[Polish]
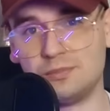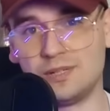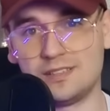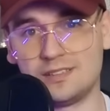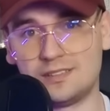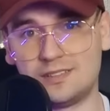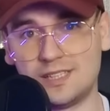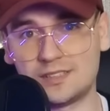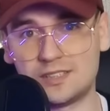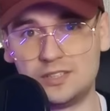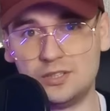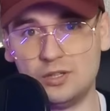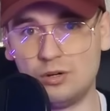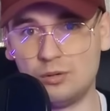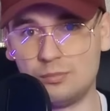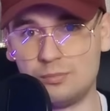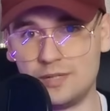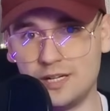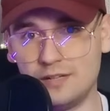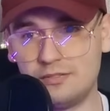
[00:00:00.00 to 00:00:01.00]
ma taki
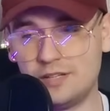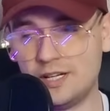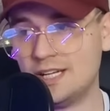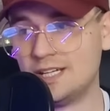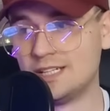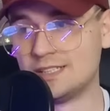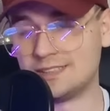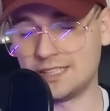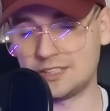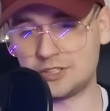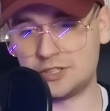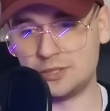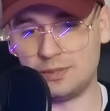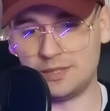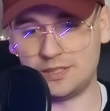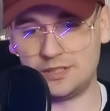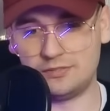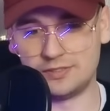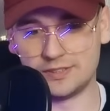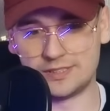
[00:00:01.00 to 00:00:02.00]
objaw, tak się
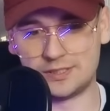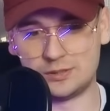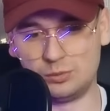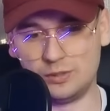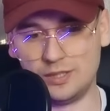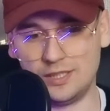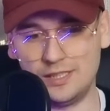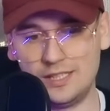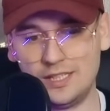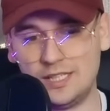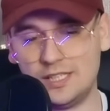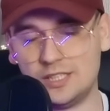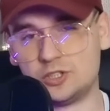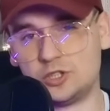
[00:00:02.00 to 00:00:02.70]
manifestuje,